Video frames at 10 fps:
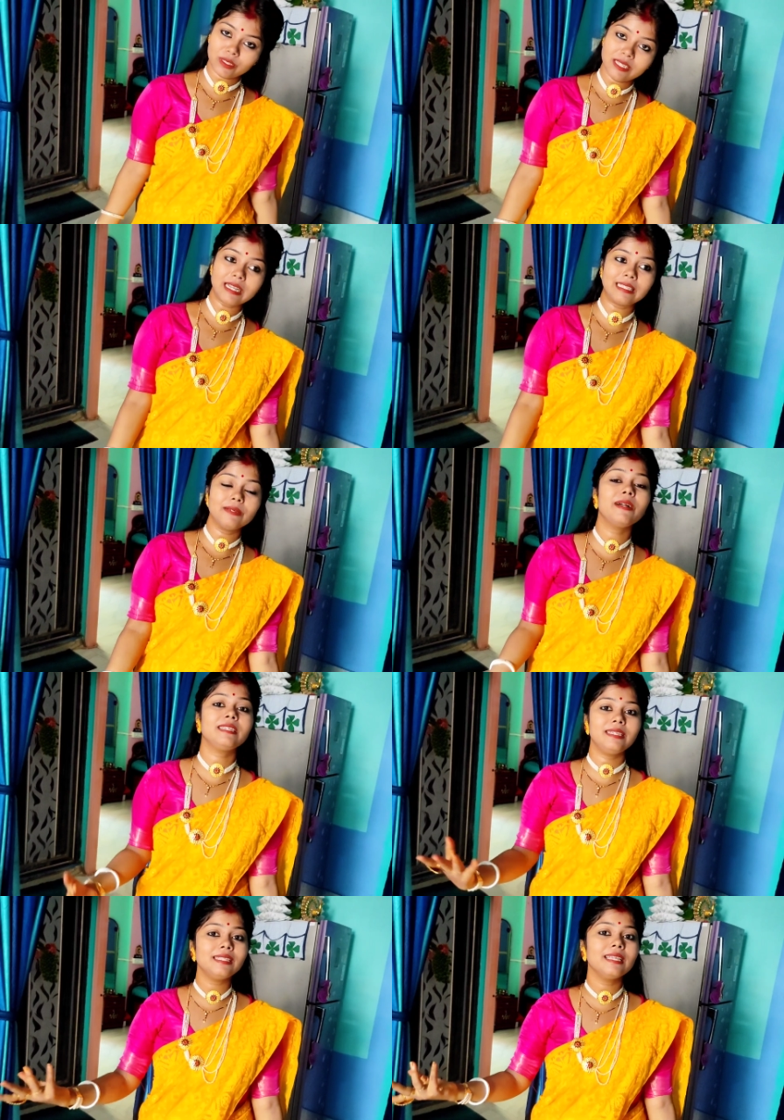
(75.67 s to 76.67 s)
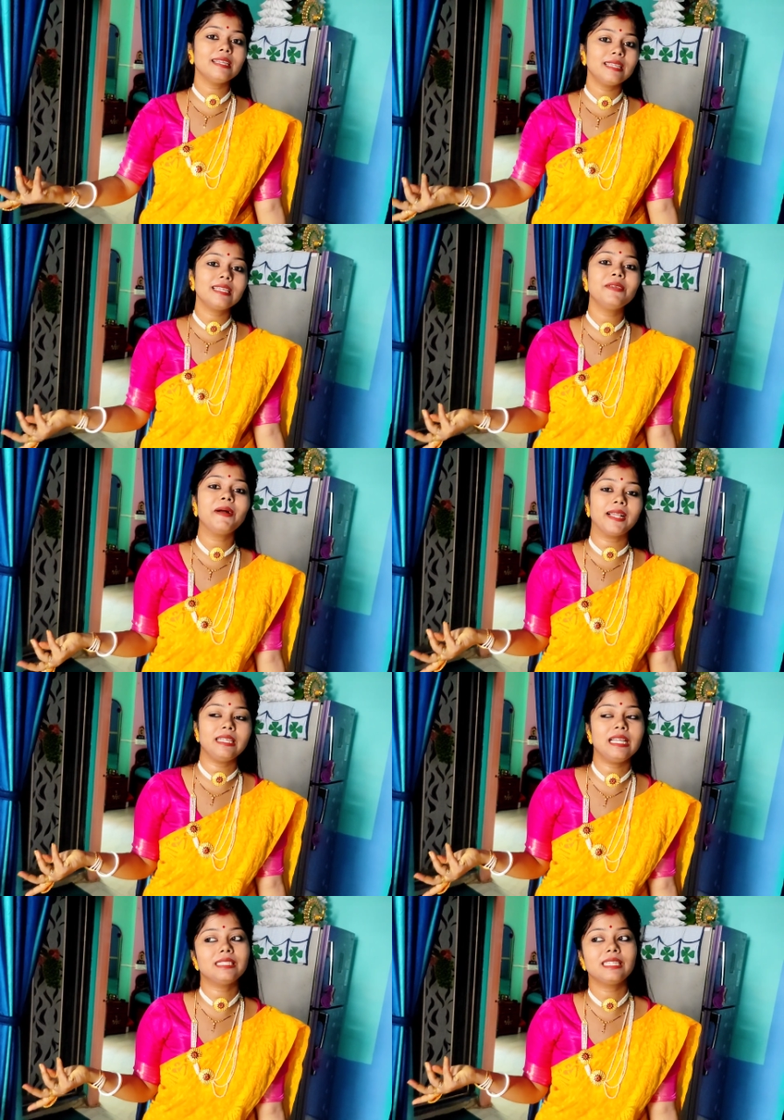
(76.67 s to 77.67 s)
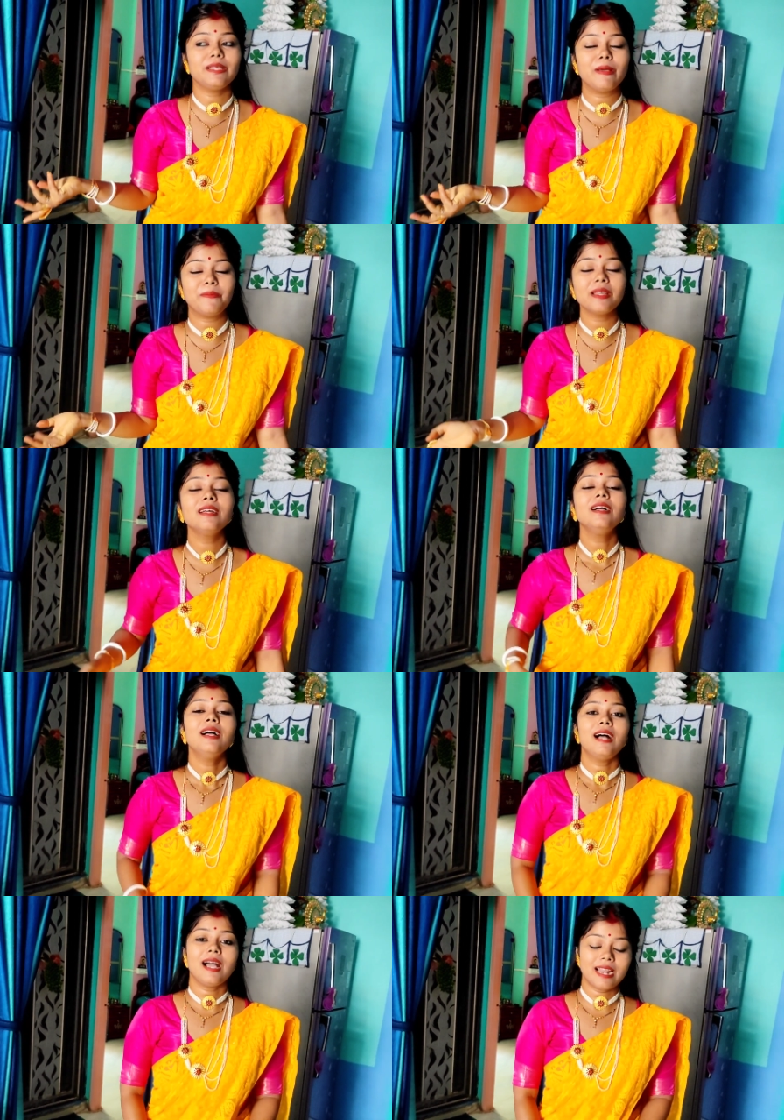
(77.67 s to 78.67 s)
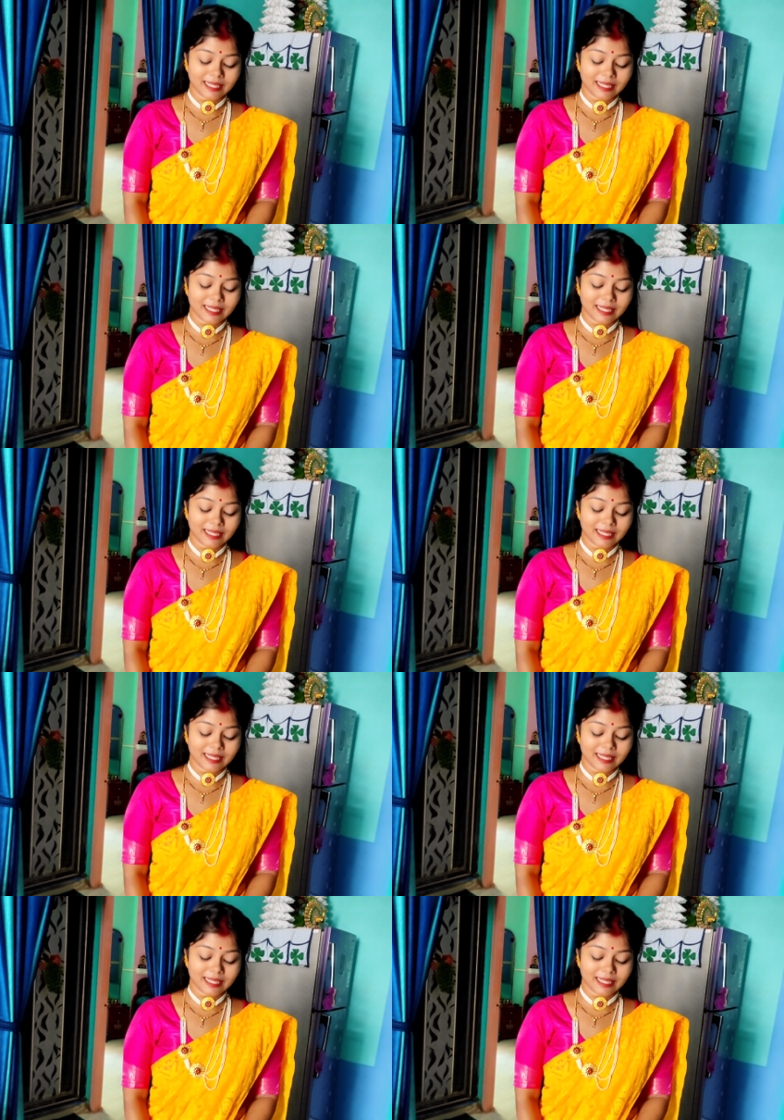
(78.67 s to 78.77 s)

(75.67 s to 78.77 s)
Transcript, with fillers: দিয়ে যাচ্ছি বা গিয়ে দেখি কি কি বাকি আছে কি ব্যাপার আর